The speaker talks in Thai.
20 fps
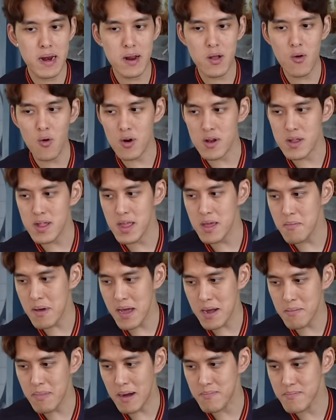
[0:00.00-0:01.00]
เป็นกฎที่
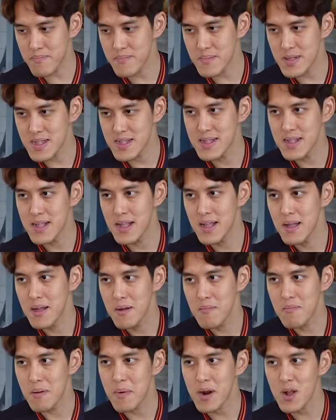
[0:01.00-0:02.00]
แม่งแบบ
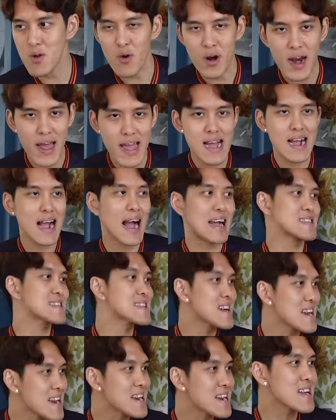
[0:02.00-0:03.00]
เหมือนเป็นกฎอายการ
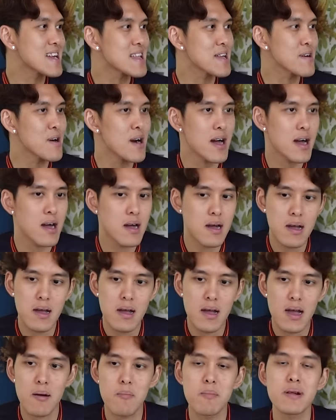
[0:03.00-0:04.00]
ศึกนึ่งที่ว่า
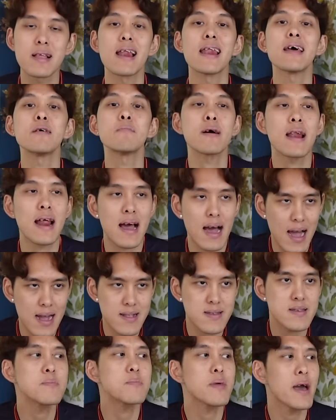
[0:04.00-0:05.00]
มึงจะเล่นเมื่อไหร่
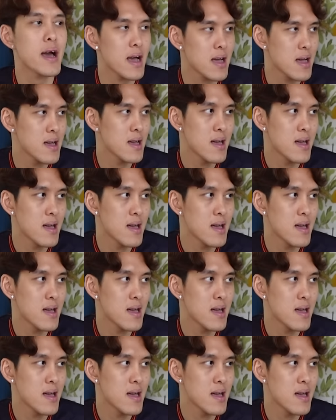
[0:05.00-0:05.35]
อาชีพเนี้ย